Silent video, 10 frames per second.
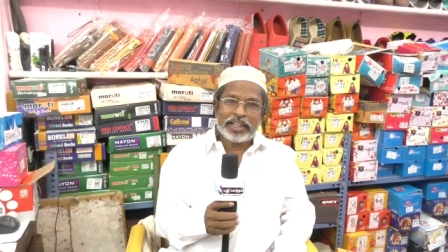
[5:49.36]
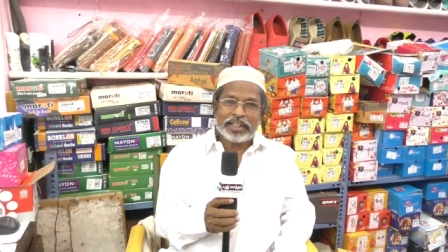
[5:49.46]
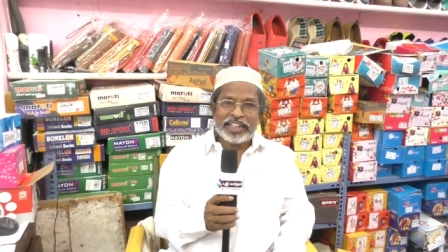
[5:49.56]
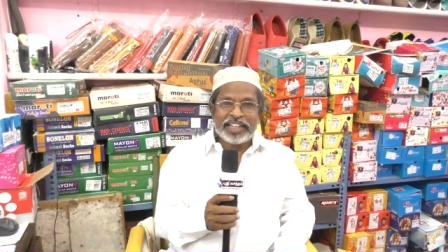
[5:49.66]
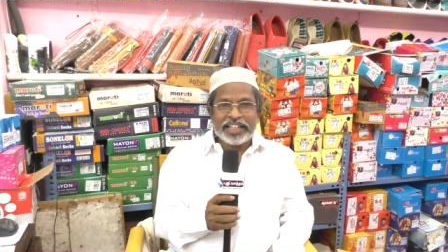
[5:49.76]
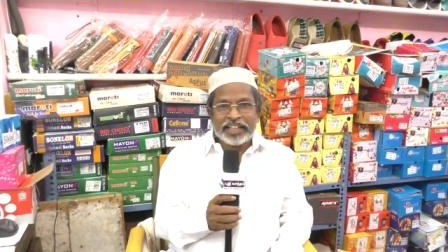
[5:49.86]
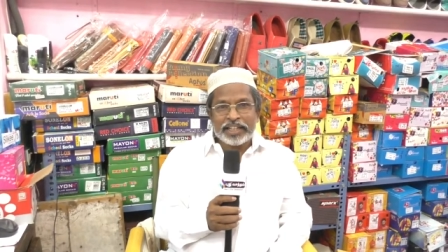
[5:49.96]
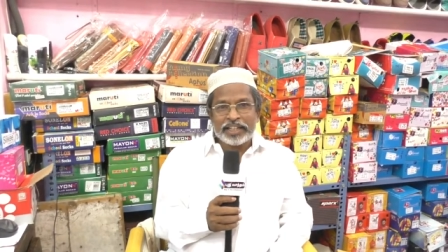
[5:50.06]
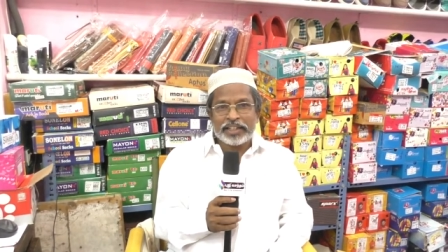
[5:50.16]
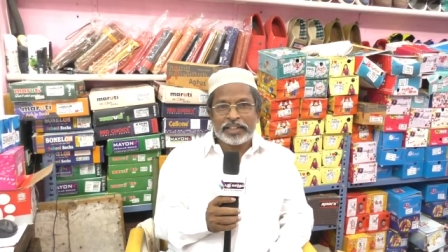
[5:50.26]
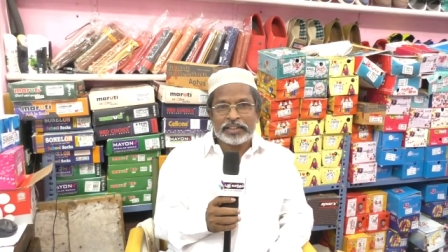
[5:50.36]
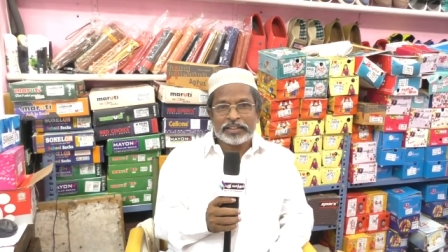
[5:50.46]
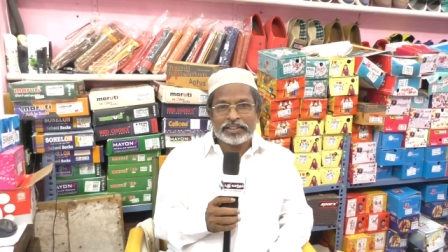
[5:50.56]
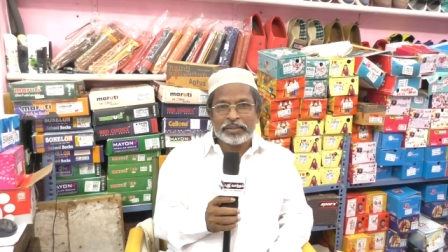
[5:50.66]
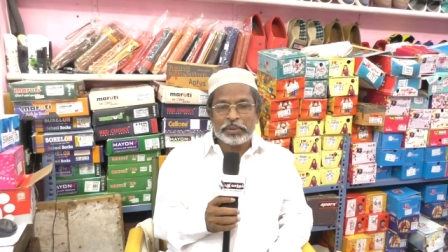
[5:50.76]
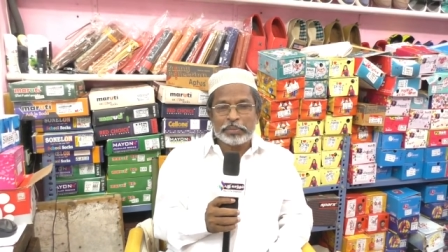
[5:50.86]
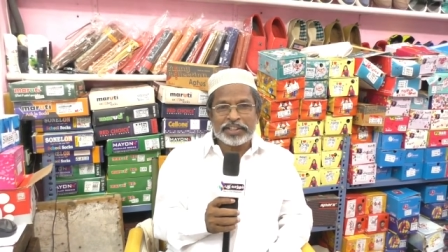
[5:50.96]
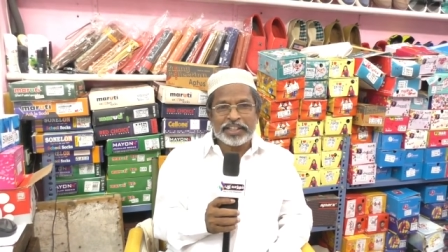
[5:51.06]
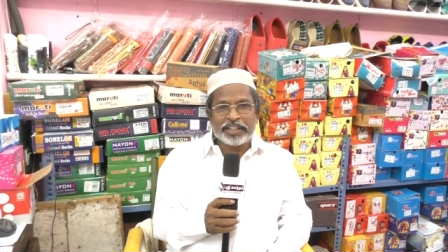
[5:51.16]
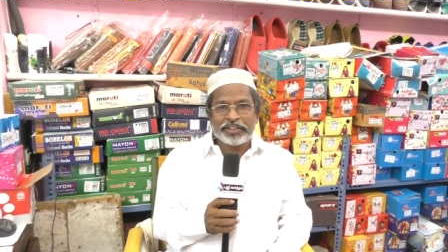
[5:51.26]
என் இனிய தமிழ்
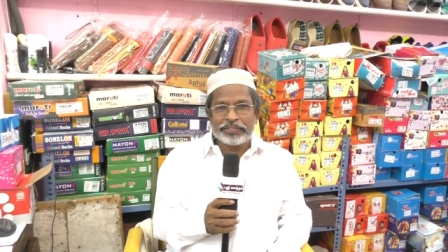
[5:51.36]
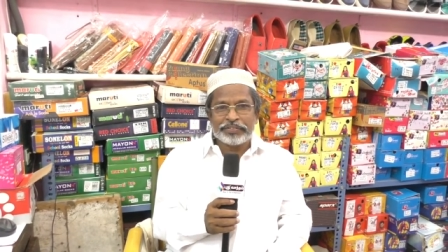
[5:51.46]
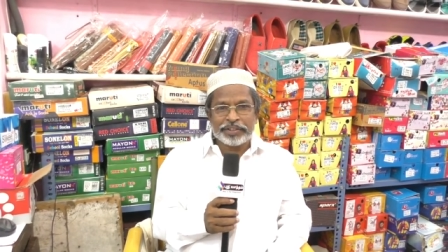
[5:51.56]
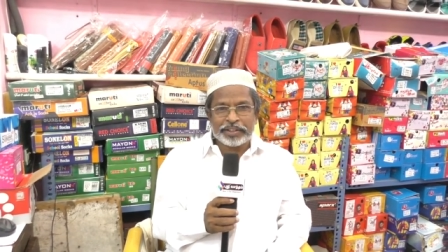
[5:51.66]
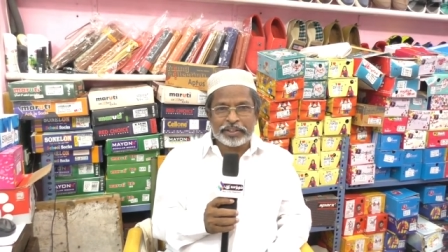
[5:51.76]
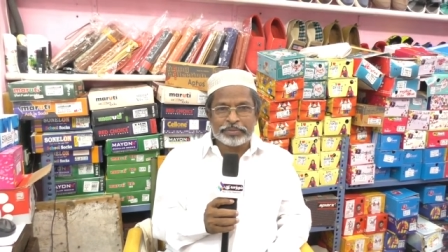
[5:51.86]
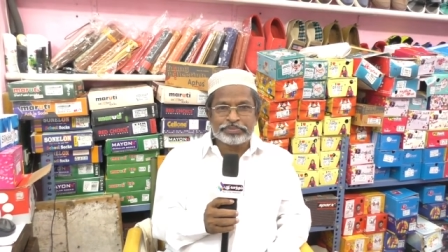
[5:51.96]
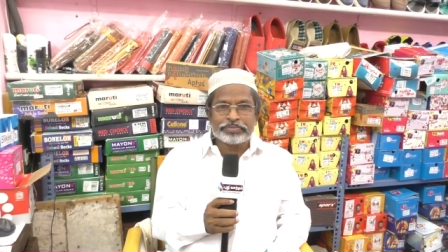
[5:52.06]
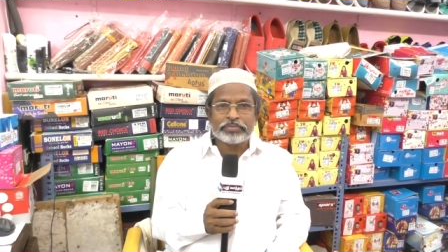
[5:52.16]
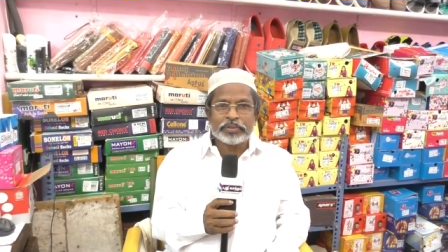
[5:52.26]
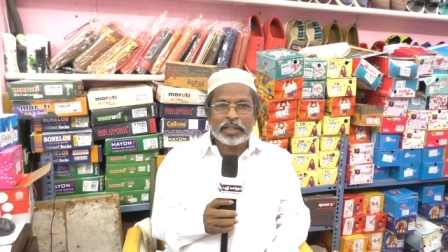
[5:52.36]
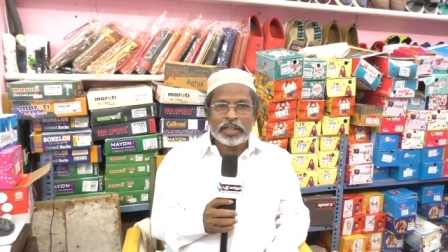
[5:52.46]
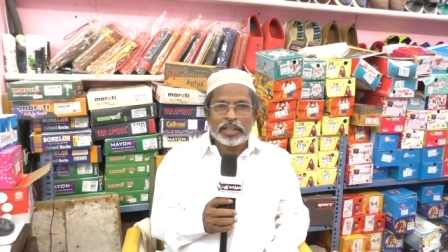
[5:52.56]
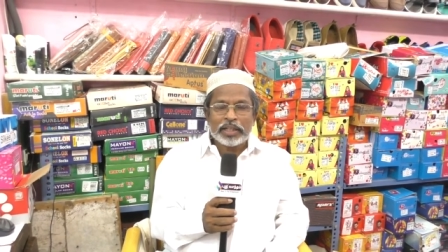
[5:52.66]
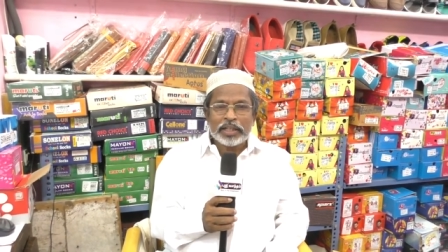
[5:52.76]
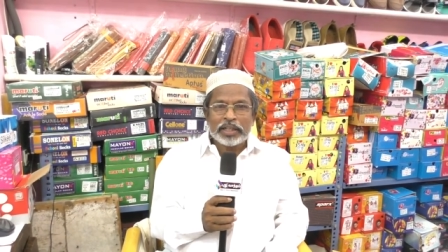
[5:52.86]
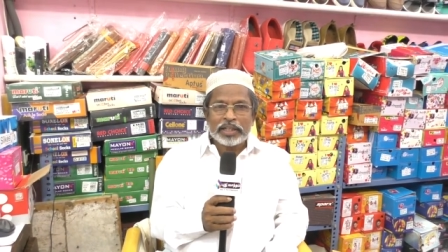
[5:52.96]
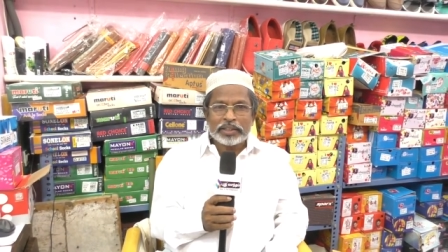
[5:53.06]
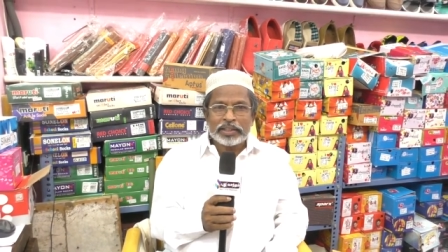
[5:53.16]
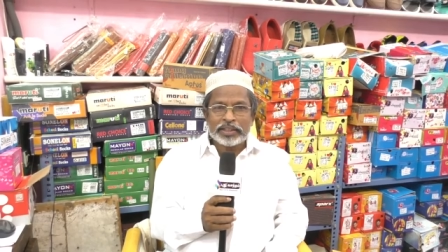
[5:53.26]
மக்களே வணக்கம்
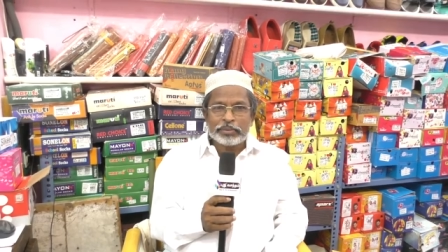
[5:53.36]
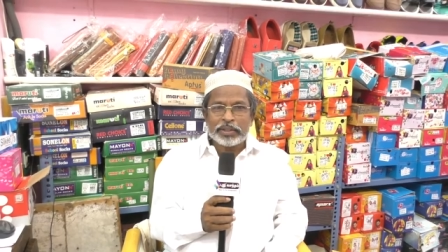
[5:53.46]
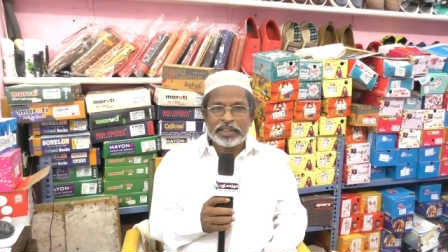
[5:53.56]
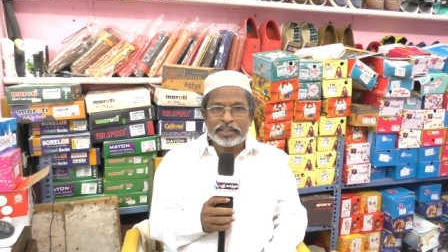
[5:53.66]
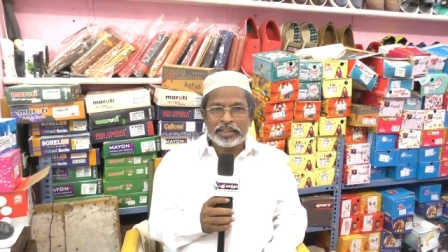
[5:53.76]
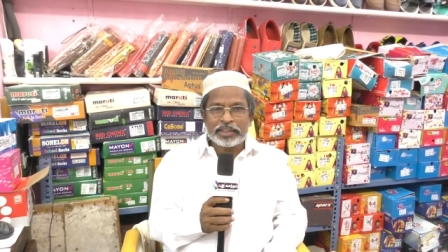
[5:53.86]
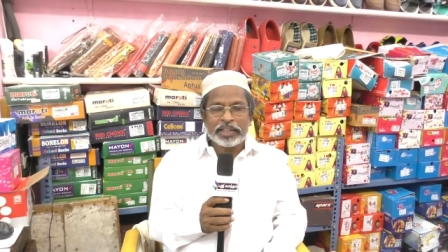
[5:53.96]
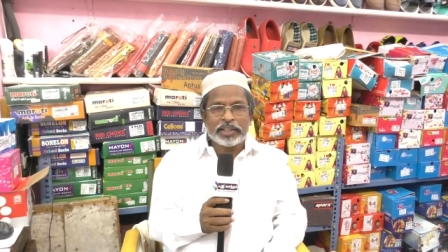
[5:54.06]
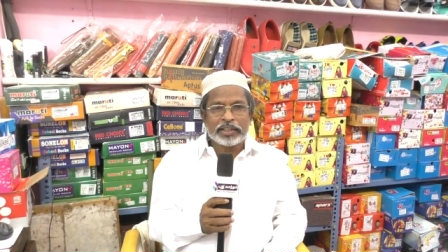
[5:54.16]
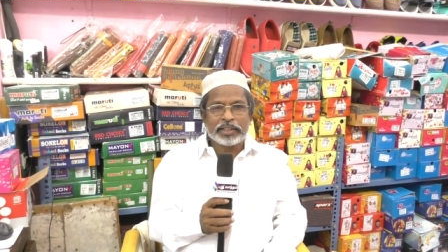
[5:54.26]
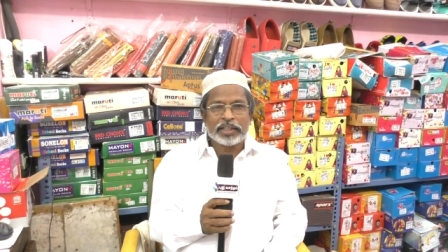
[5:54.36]
இந்த தீபாவளி நல் திருநாளில்